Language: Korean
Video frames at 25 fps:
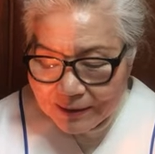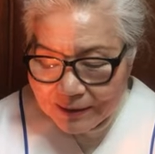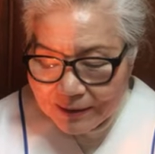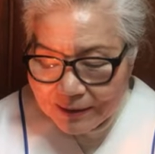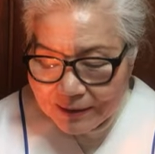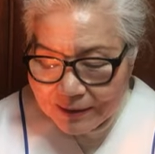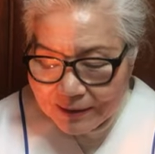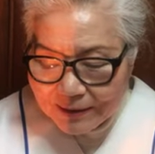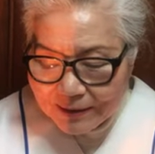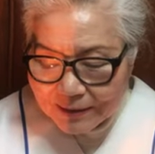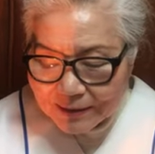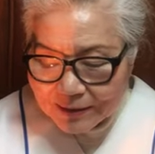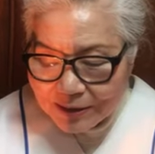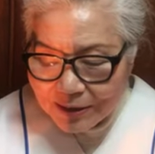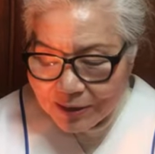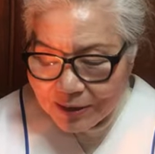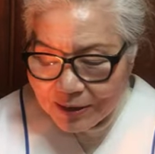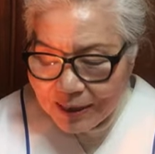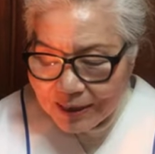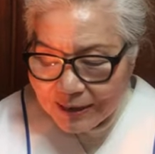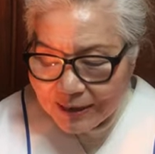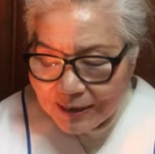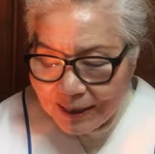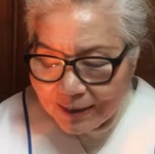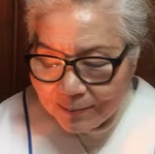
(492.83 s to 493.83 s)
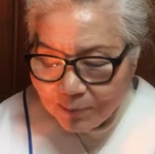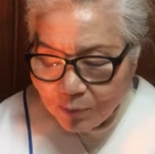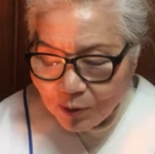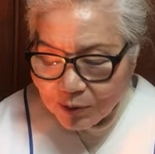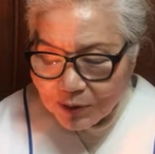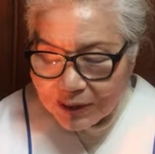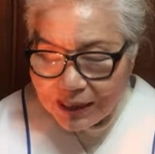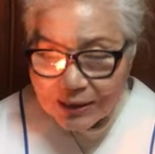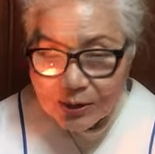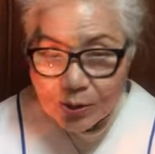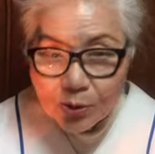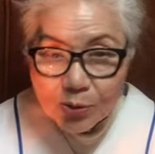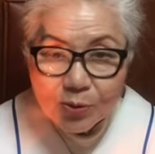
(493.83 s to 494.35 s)
어, 선에 대한
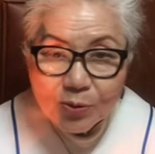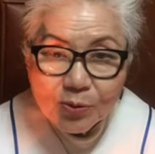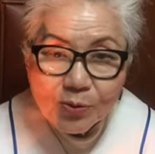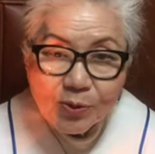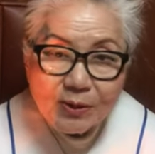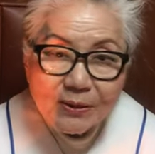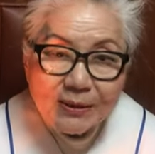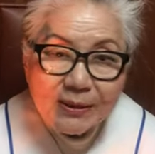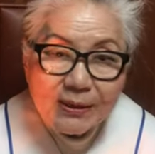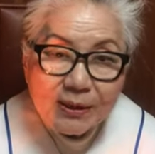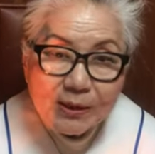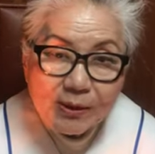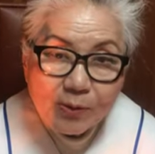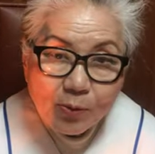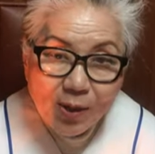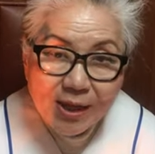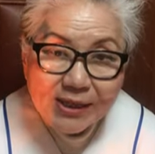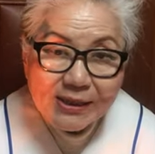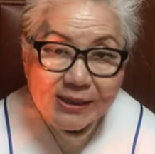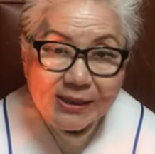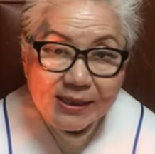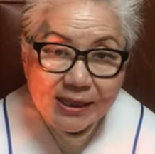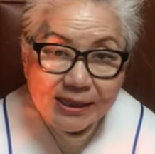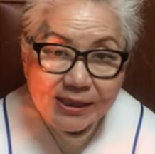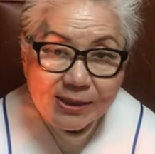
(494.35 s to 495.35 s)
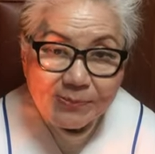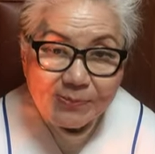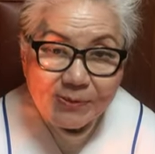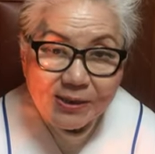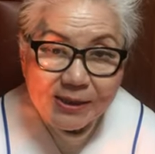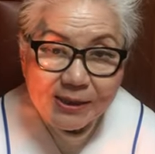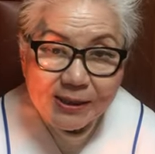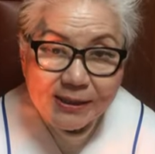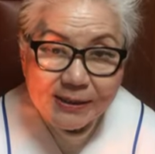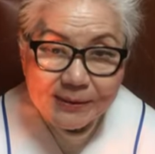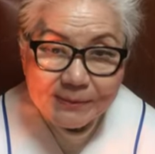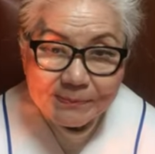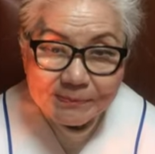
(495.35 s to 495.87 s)
보상도 어,
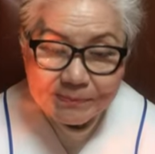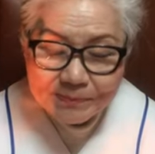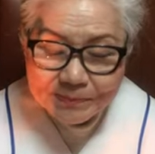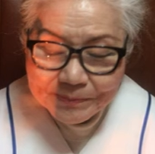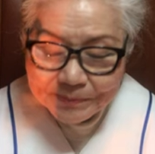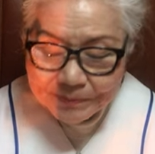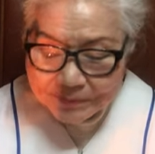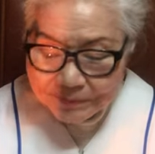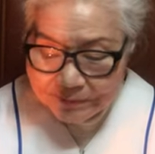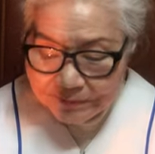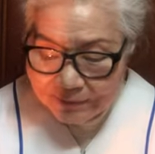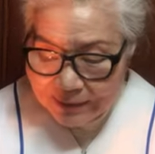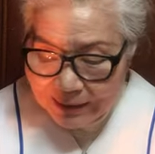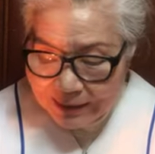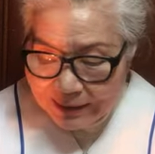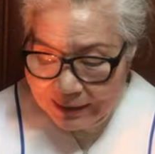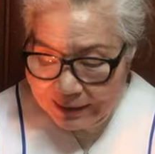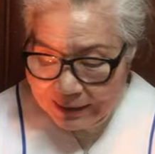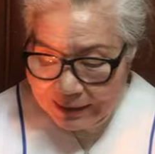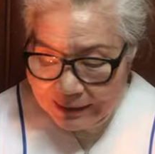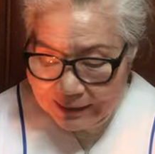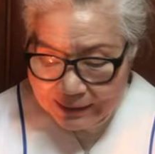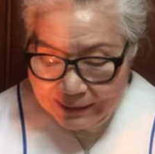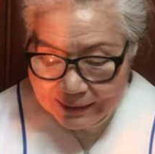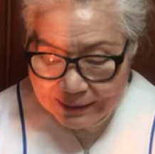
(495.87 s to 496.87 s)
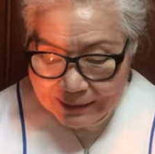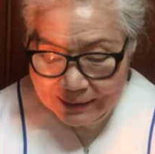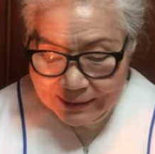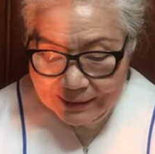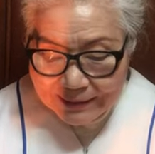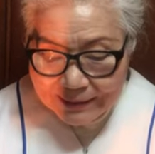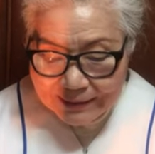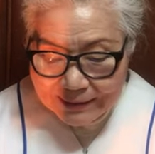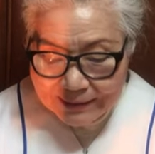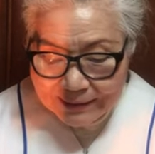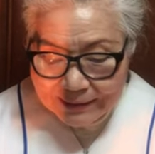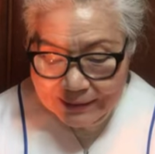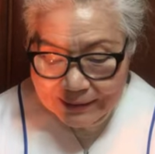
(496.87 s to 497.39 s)
확실하십니다. 어,
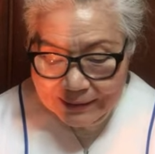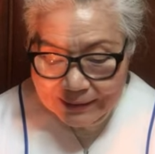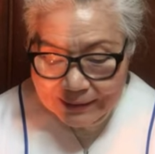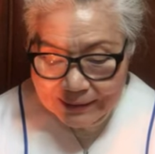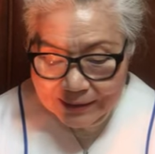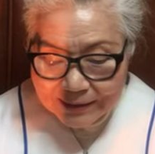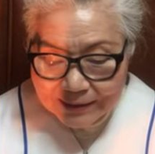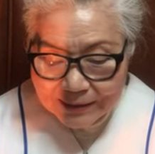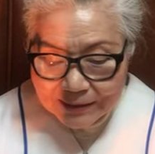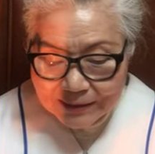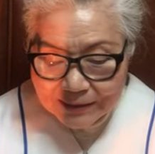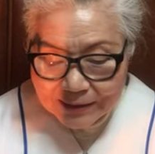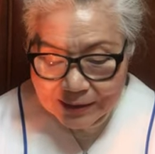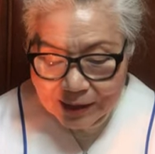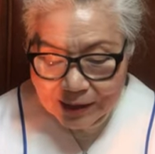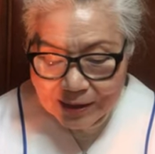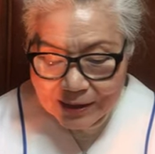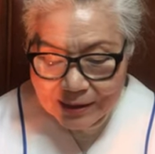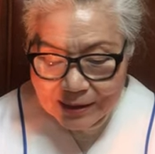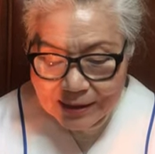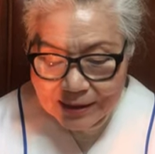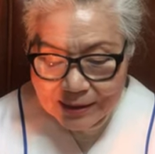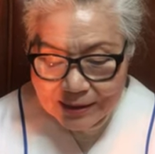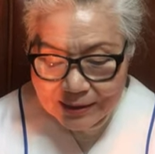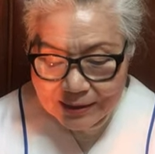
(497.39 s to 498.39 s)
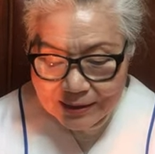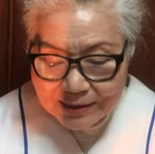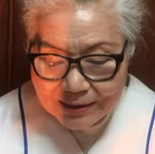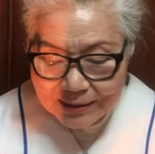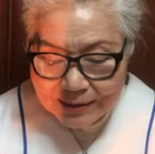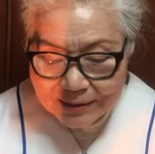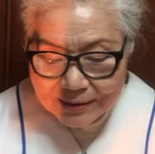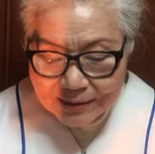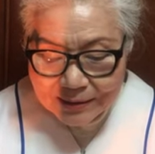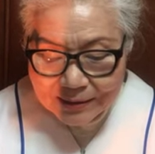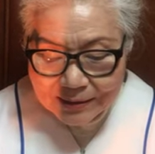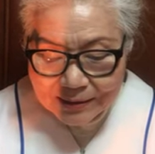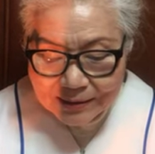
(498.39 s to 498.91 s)

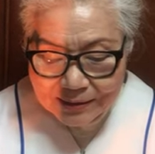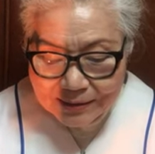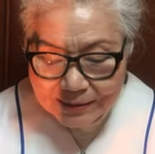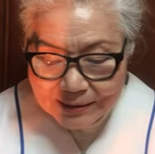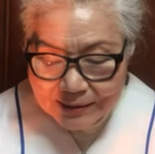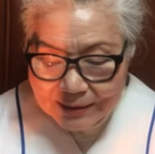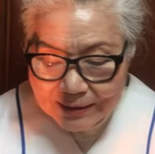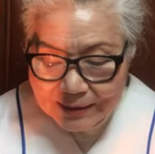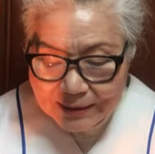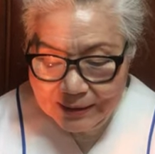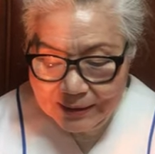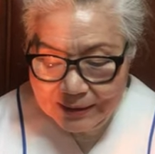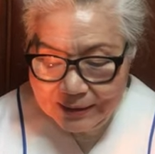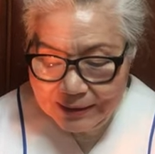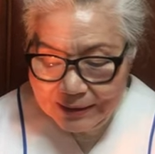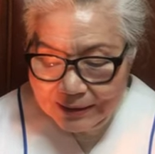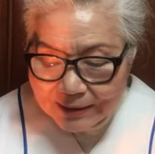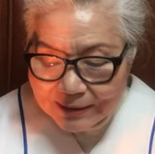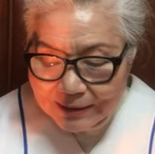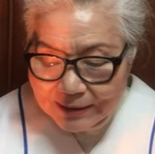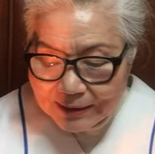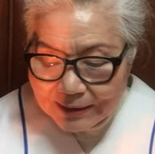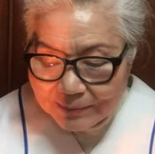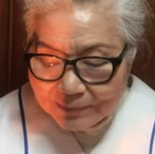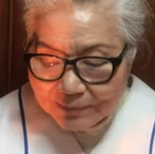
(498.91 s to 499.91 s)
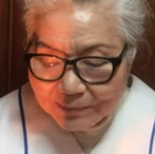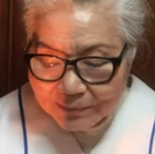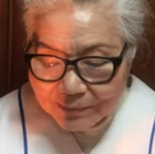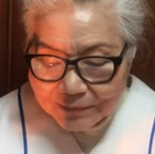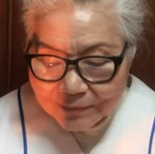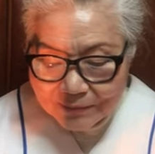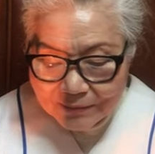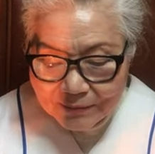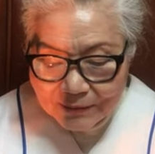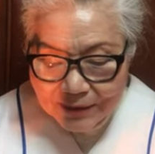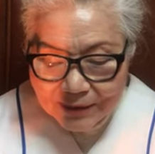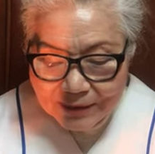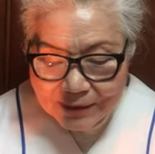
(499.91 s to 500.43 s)
걸, 참
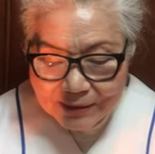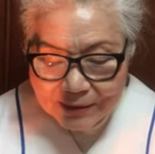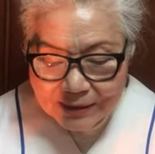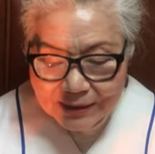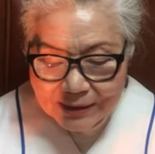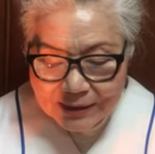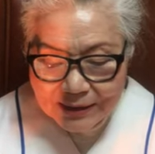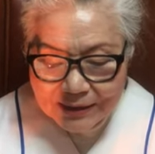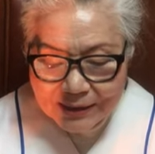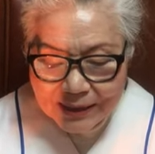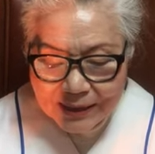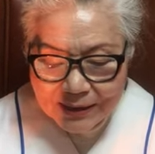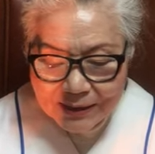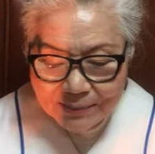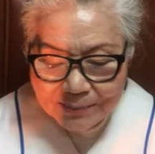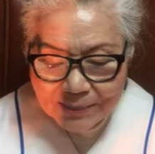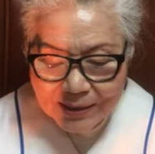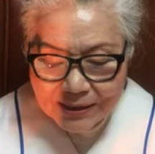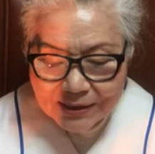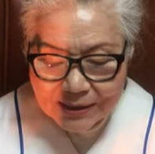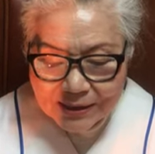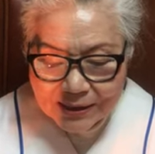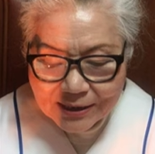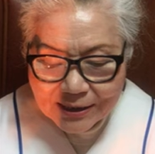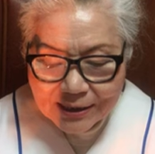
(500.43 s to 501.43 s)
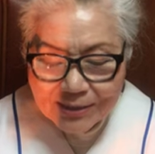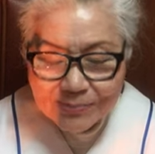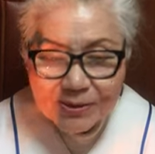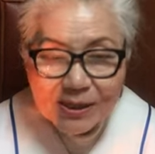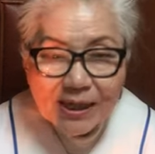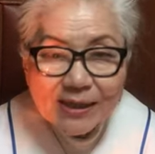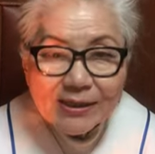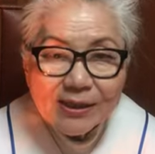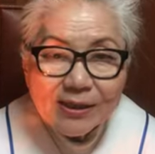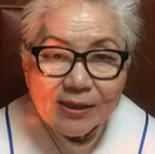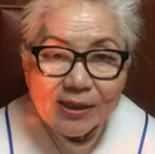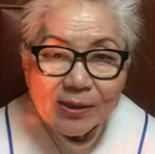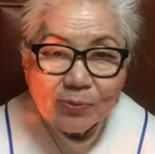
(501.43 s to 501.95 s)
이사야 8장
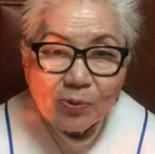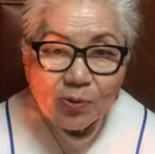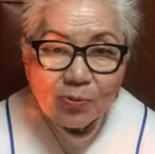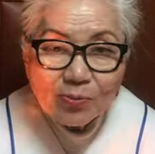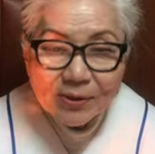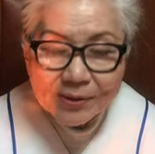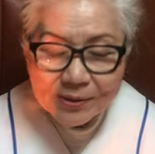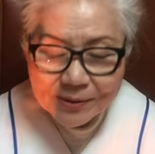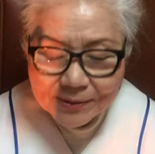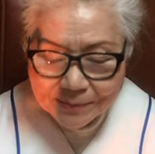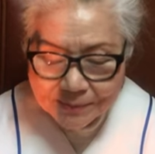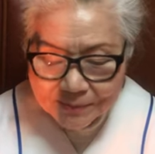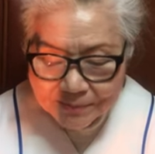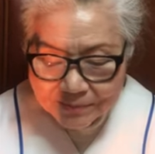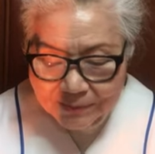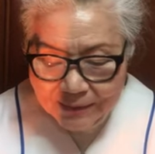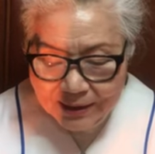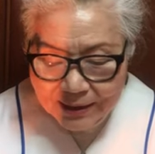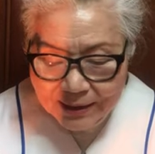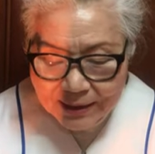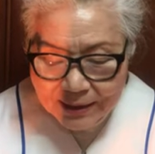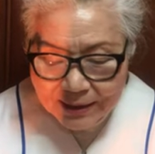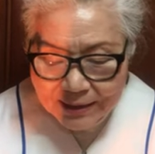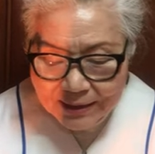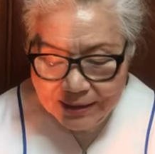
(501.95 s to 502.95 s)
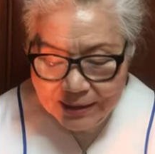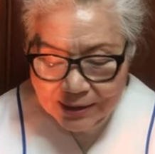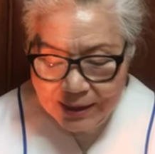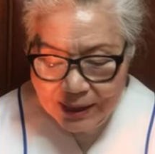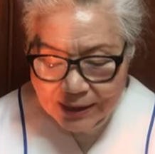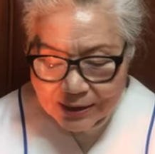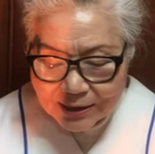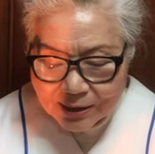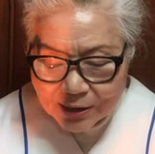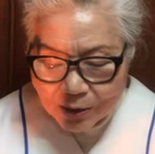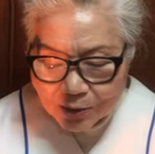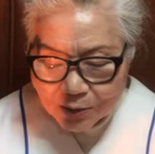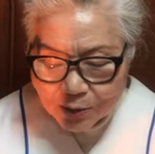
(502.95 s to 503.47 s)
14절에 보면은 그가
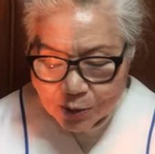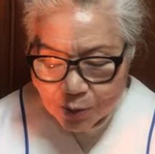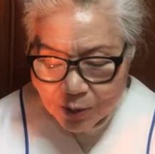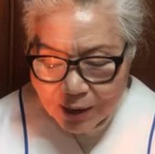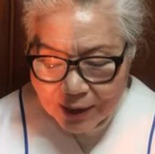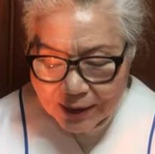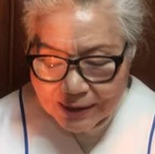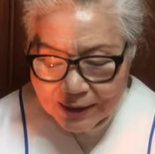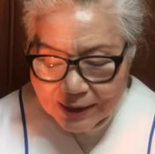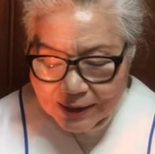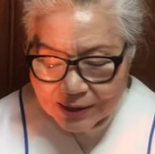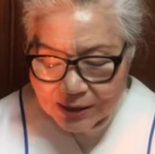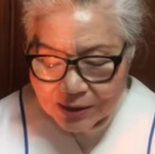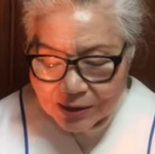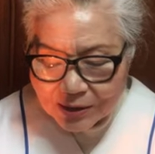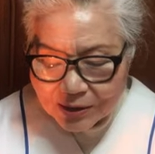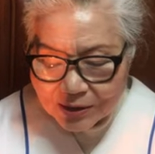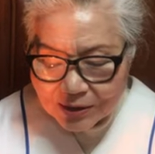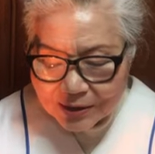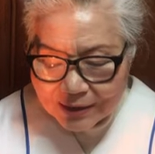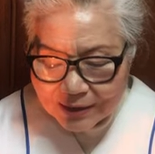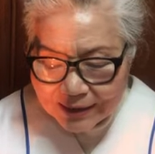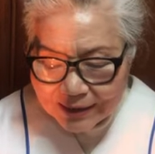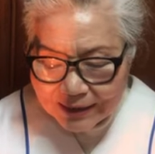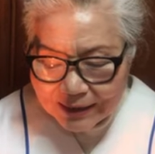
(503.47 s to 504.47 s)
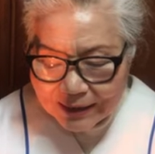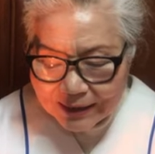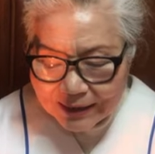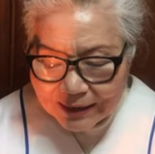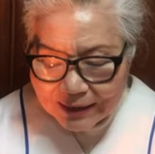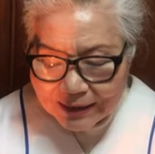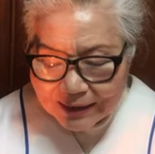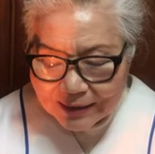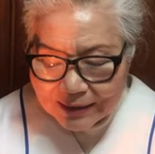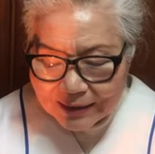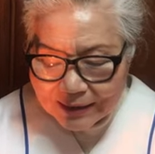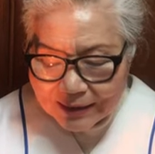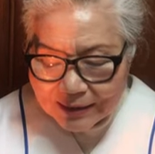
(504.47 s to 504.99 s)
성소가
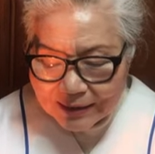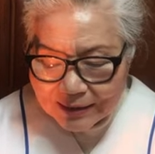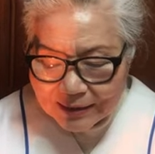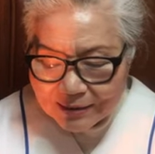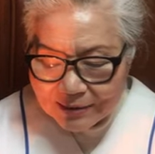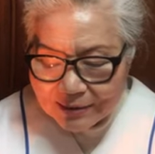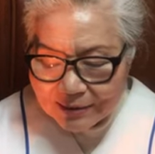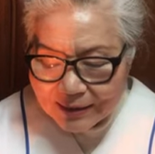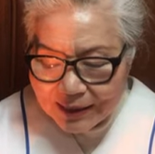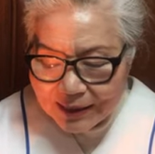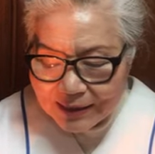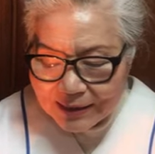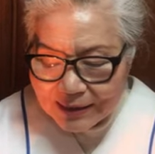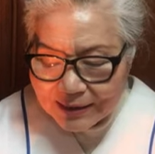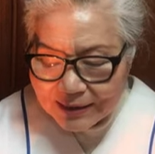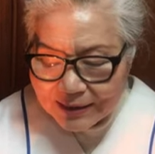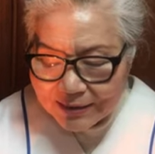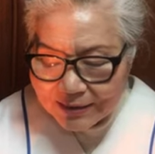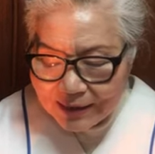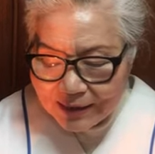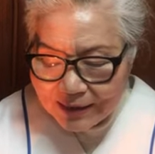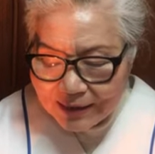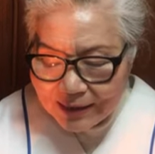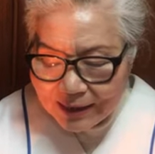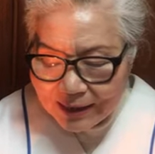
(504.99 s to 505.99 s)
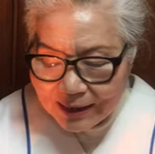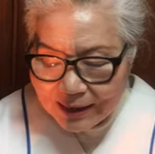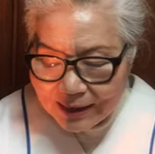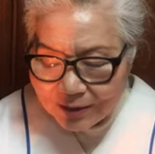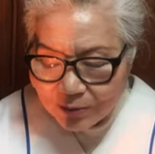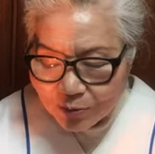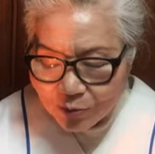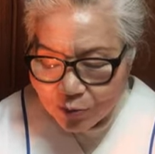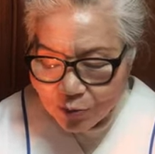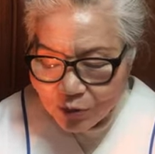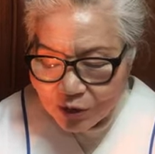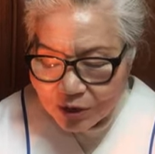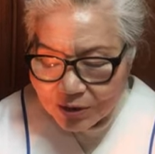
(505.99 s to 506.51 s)
되시리라. 그러나 이스라엘의
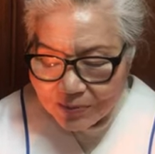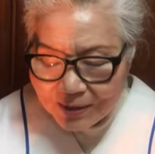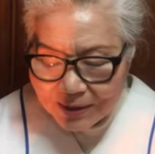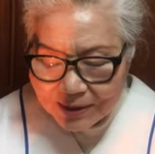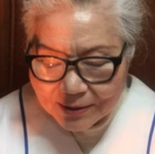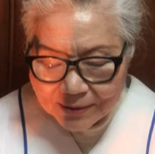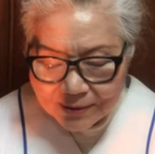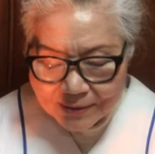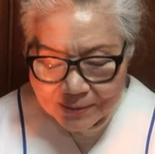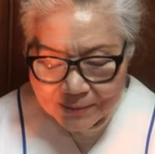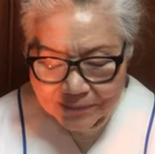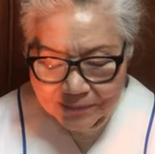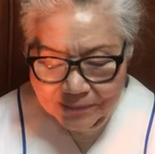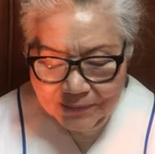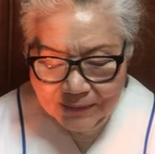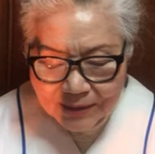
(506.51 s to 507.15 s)
두 집에는